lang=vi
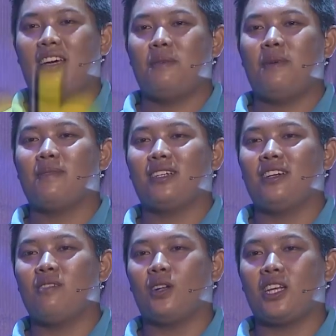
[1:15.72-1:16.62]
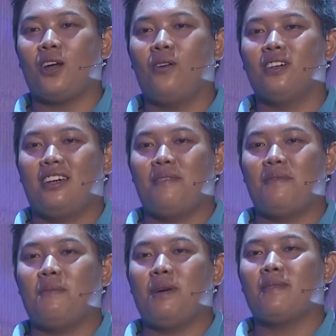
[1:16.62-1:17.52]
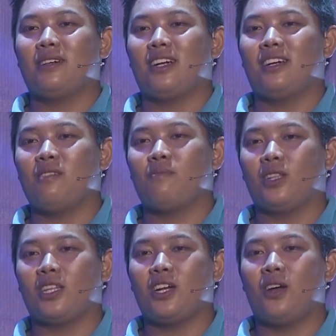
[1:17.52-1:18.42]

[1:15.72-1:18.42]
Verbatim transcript: Em ấy mất bình tĩnh trong mọi tình huống. Em ấy mất bình tĩnh trong mọi tình